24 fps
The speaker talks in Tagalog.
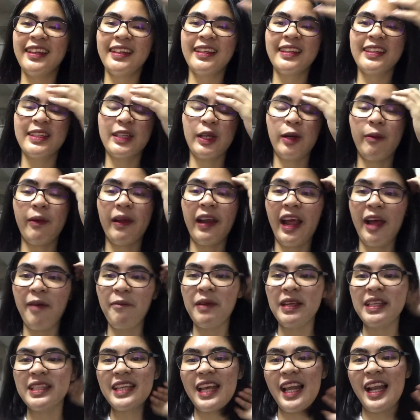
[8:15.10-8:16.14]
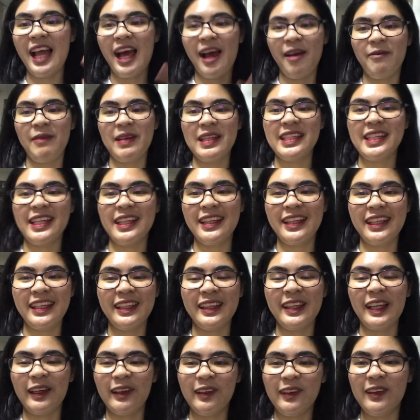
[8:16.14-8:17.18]
So, maraming salamat sa
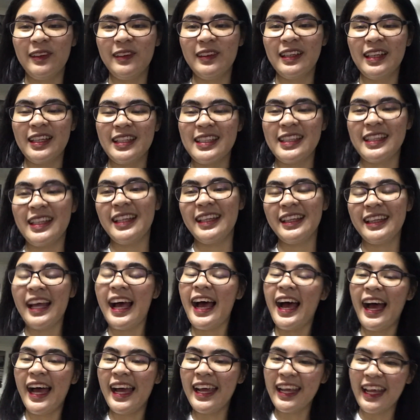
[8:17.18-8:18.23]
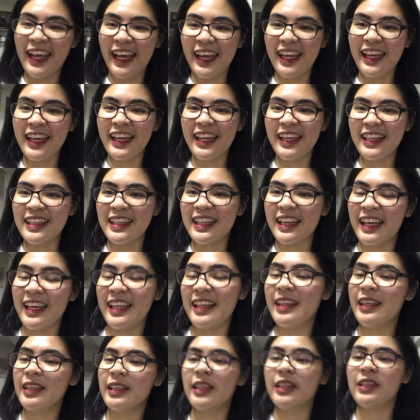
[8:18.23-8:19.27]
tita ko na si Tita Ayen and kay
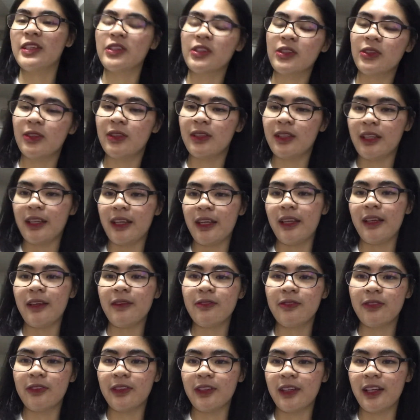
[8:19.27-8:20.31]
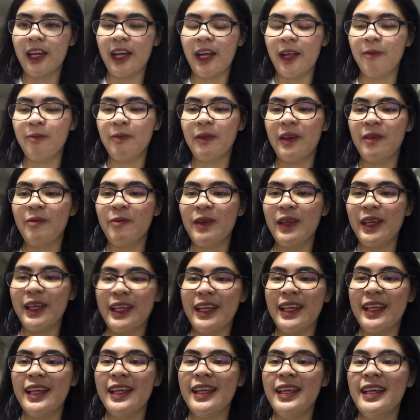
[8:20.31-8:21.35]
Tita Julie for helping
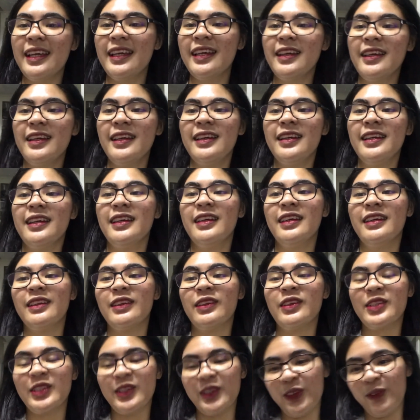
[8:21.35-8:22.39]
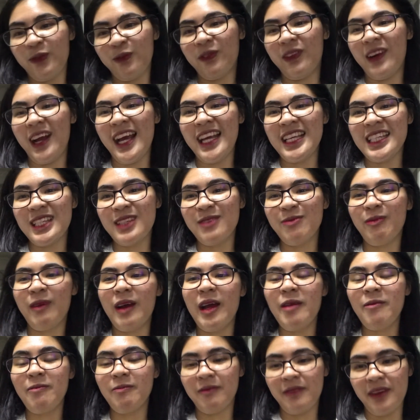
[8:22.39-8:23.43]
me to surprise my
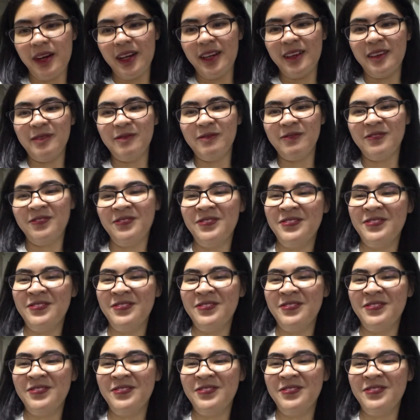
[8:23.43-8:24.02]
mom.